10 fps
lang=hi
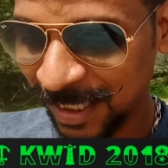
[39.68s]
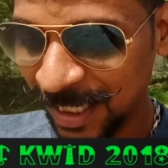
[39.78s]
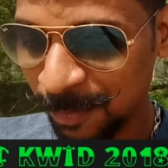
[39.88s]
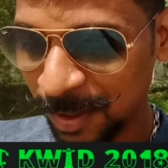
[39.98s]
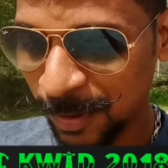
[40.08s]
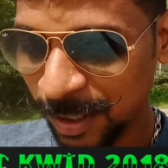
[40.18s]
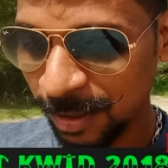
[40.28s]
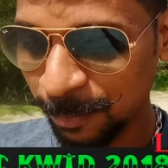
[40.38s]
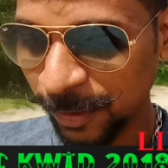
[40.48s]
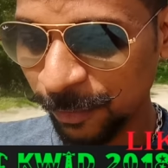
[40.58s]
जैसे कि आपने
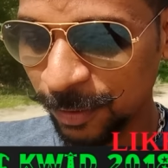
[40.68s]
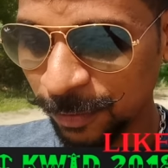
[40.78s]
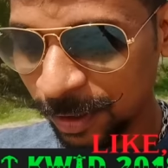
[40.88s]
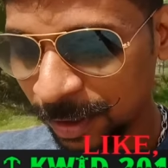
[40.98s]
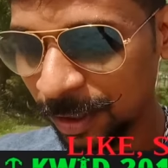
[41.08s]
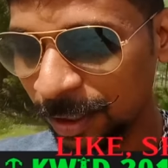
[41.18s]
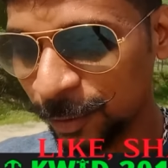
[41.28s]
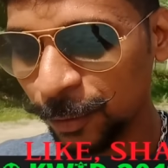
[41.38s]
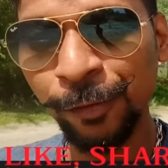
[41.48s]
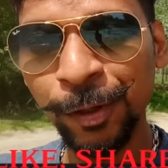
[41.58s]
मेरा प्रीवियस
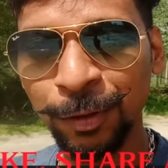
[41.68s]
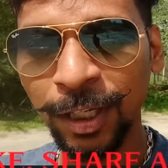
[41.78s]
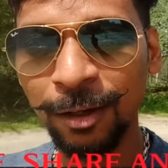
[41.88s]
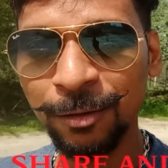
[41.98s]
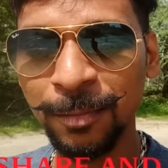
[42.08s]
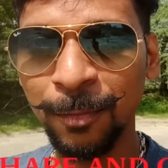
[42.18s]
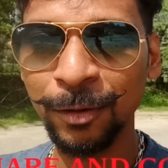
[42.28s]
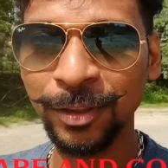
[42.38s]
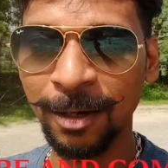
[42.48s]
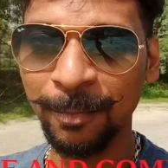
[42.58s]
जो वीडियो था उसे
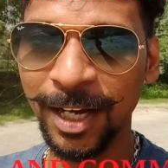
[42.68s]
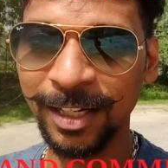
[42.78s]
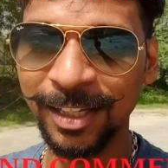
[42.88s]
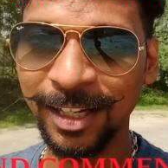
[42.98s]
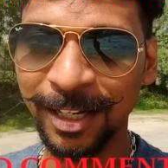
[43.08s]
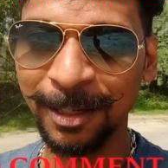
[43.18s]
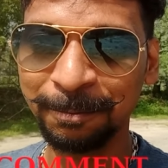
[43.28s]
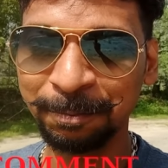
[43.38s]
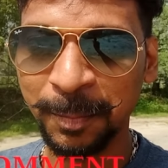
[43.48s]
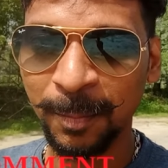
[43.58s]
बहुत सारा प्यार दिया
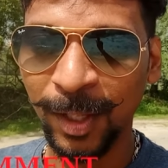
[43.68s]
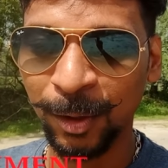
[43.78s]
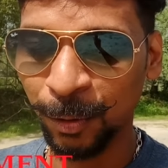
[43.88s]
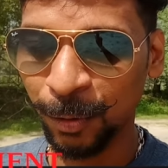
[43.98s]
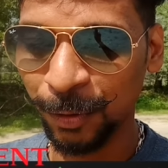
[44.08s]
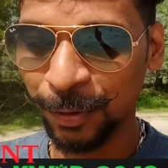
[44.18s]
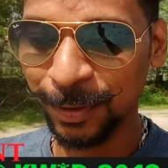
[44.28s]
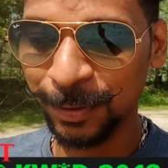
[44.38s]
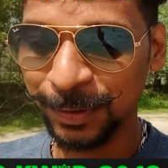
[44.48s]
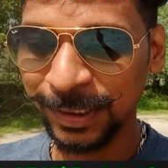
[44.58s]
है तो
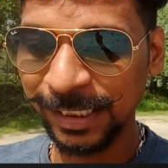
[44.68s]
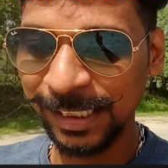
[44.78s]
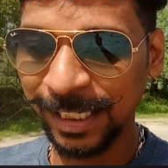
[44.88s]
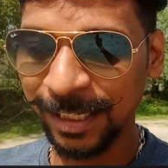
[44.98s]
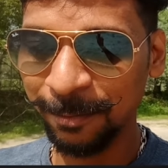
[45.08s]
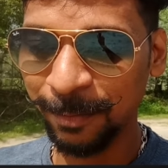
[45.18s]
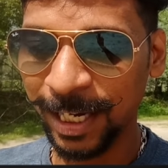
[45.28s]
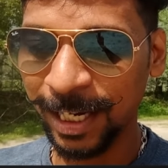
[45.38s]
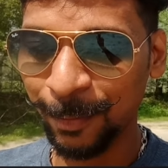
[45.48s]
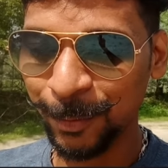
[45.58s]
इसीलिए
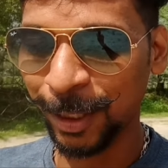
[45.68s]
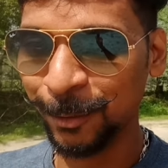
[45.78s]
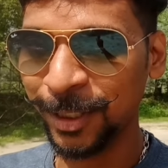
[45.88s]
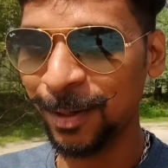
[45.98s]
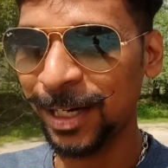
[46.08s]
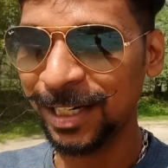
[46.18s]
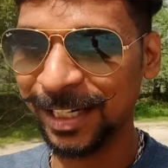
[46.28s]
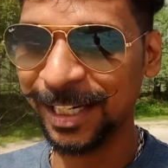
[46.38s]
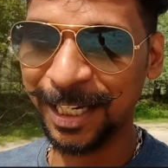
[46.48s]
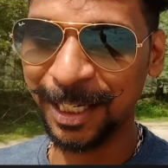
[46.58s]
मैं अब उसका दूसरा
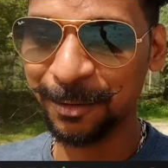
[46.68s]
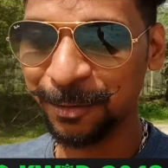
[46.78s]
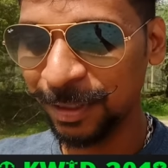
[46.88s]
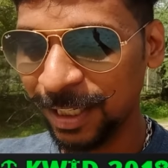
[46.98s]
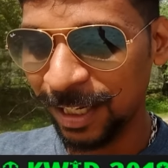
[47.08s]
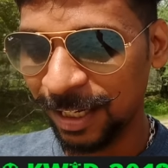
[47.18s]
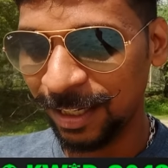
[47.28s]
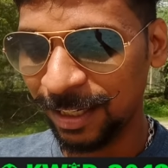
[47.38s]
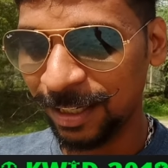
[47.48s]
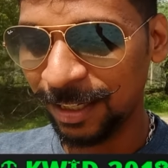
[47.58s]
पार्ट लेके आया हूँ
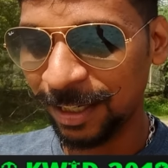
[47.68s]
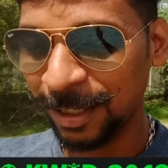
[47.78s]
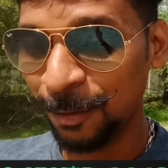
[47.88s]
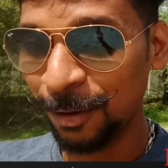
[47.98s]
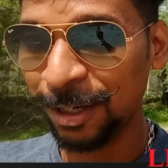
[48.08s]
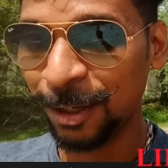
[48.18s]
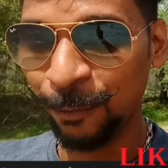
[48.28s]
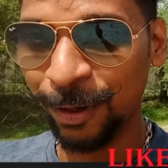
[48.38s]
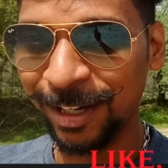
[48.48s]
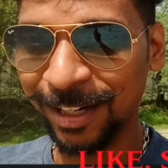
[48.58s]
रिनोल्ड
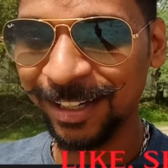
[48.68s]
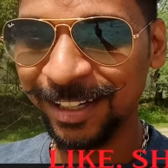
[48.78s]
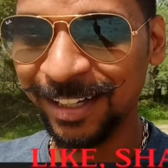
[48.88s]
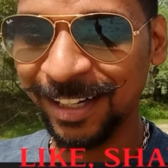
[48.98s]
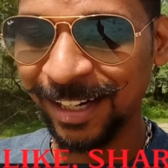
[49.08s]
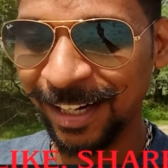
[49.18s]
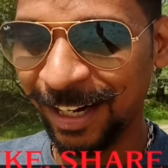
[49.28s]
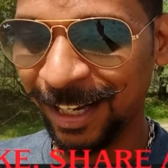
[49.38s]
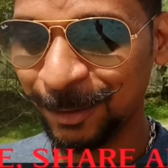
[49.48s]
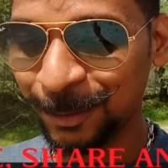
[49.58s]
क्विड
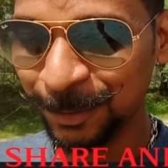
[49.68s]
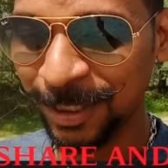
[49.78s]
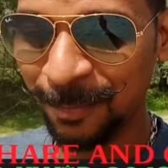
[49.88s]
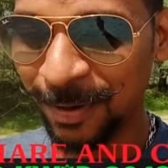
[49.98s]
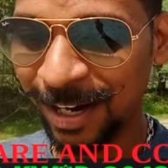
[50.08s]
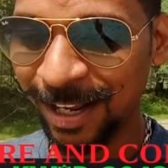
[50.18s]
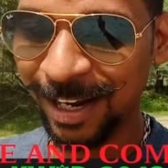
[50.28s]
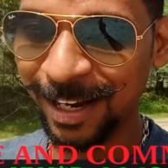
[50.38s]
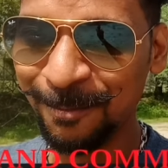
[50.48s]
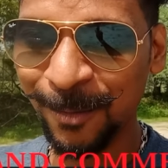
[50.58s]
का दूसरा
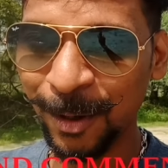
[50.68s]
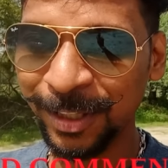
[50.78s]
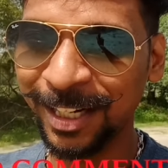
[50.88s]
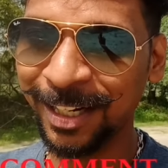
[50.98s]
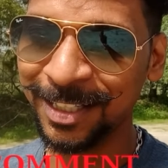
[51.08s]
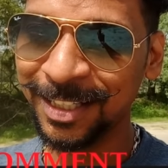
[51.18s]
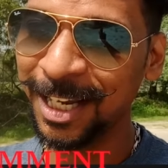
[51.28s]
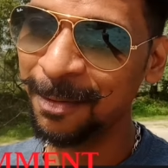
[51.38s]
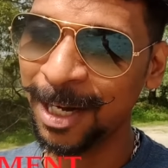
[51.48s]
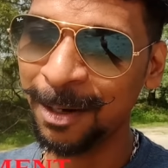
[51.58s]
पार्ट है बहुत ही
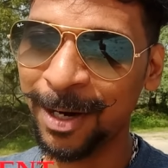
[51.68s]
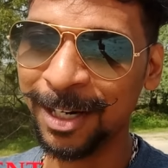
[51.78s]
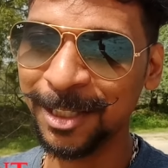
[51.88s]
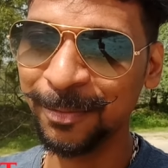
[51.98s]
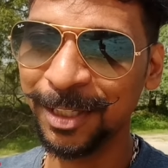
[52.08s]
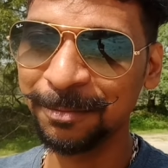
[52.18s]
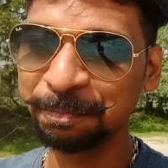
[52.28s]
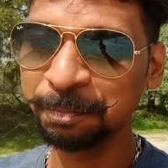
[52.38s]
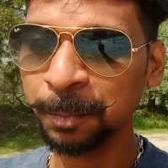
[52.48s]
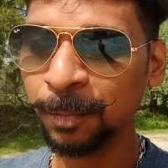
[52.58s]
इंटरेस्टिंग है पहले पार्ट से भी